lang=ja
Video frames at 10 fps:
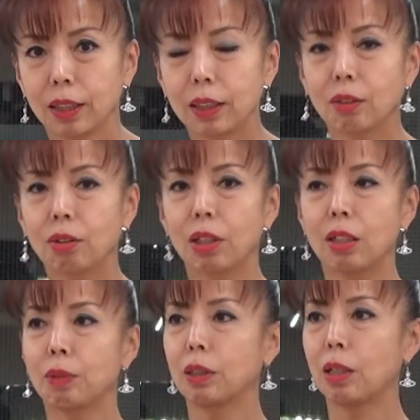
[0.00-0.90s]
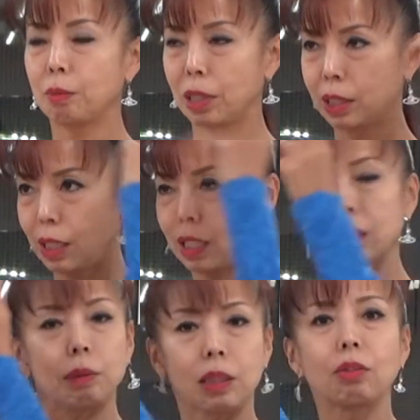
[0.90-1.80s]
でこれねまたねじり
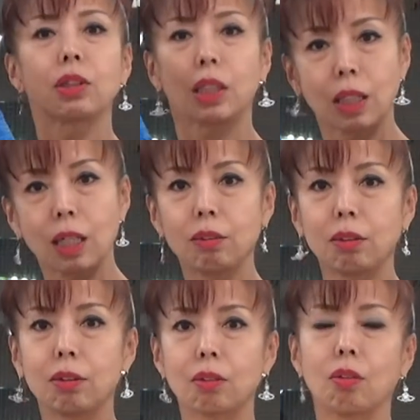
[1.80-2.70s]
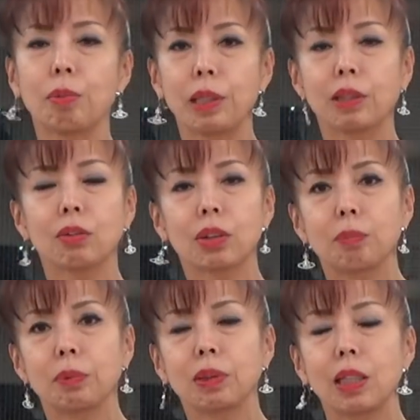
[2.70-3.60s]
始まきをしてねいろいろこう勉強し
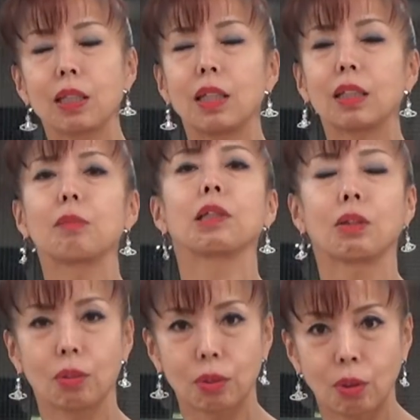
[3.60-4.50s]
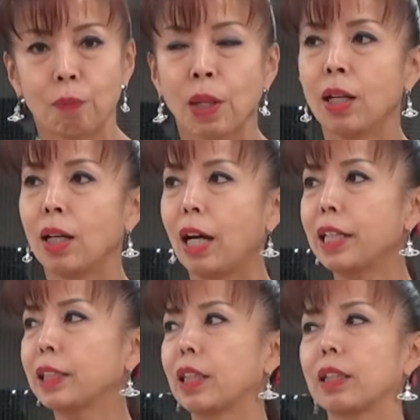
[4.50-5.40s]
て文献開いてみたところ歯
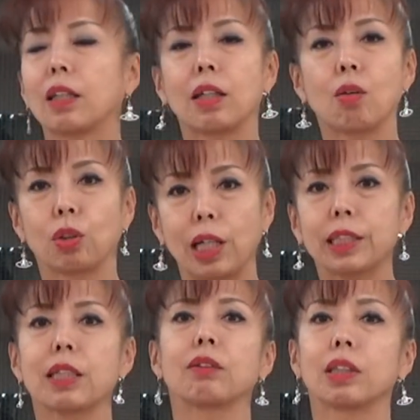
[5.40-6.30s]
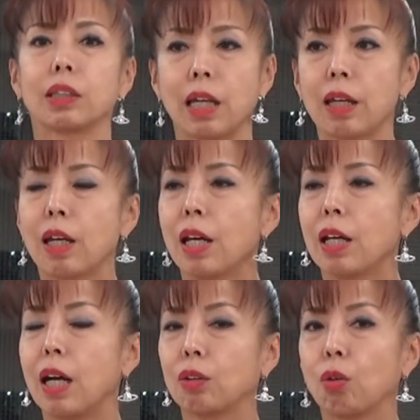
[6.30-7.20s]
医者さんが結構出してるんですね。
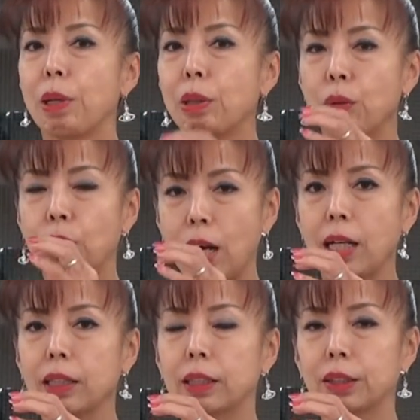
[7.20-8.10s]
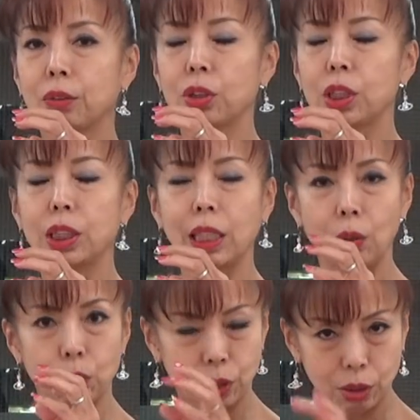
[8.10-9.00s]
あのベロがすごく姿勢
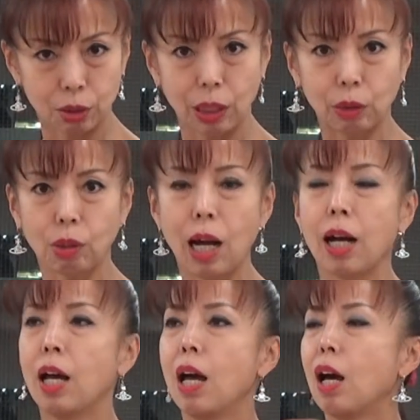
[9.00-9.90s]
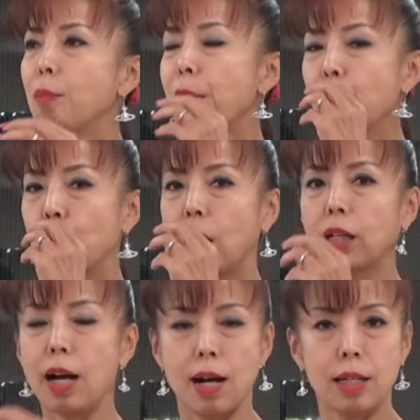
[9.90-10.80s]
を作るだとかベロが
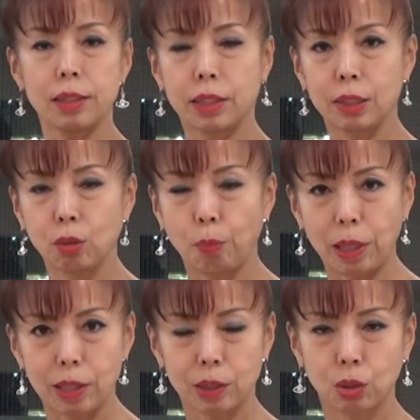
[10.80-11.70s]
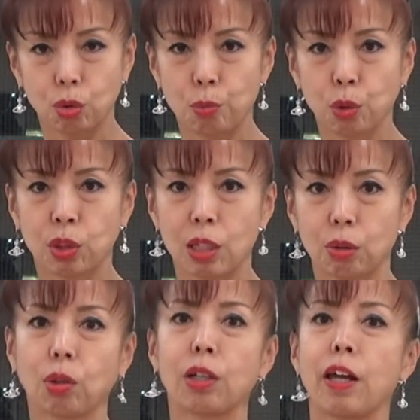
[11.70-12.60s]
下半身のバランスを持ってい
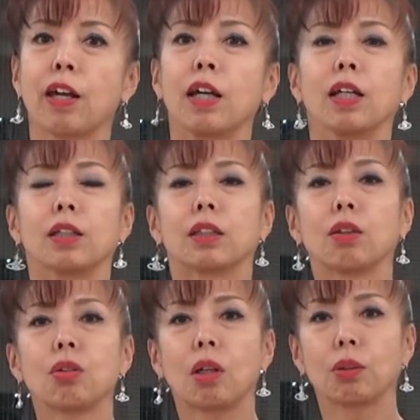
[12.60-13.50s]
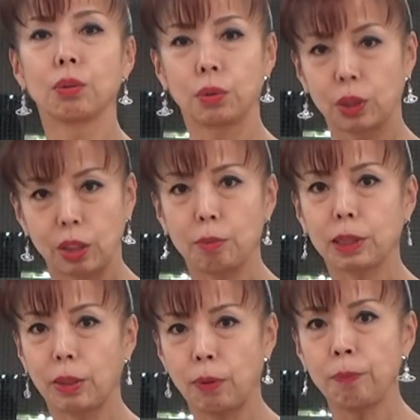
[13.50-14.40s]
るとかねすごいのがどんどん出てきま
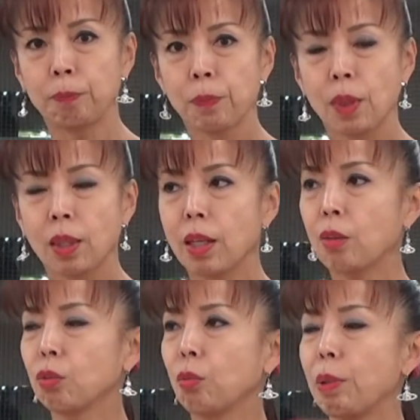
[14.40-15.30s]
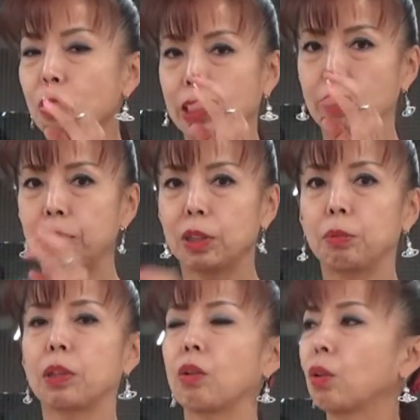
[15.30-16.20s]
したよ。でこのベロちゃん自
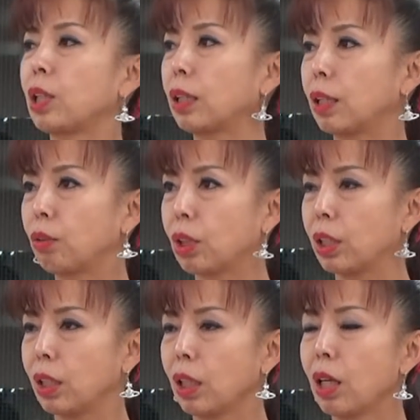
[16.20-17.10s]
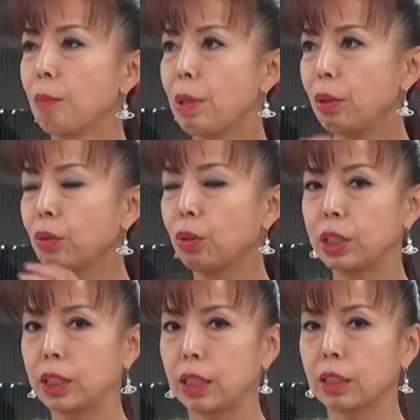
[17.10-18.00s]
分がこう立った時にベロの位
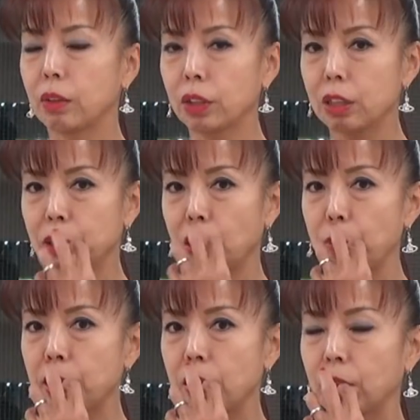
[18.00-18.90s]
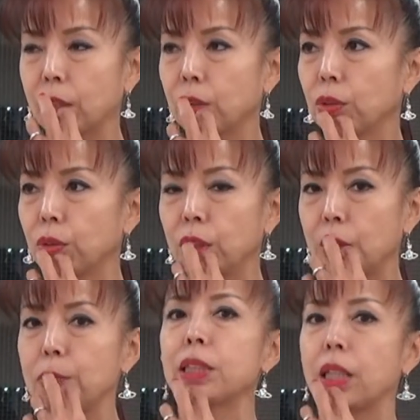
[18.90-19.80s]
置です私今喋ってるからちょっと浮い
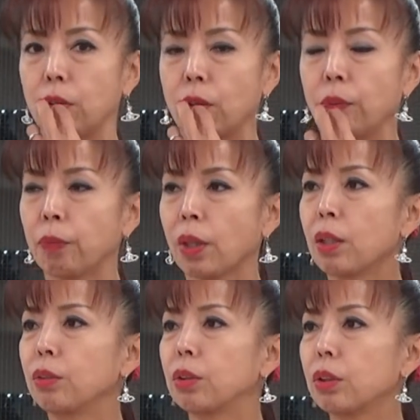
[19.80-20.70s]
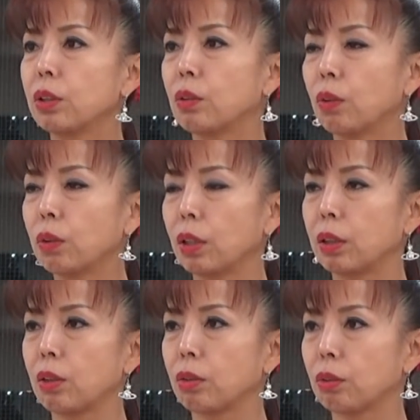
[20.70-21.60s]
てますけど普通にこう立っ
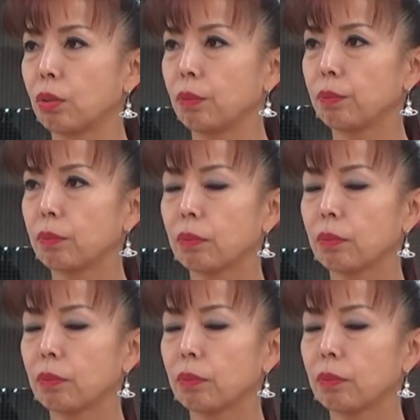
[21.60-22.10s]
てると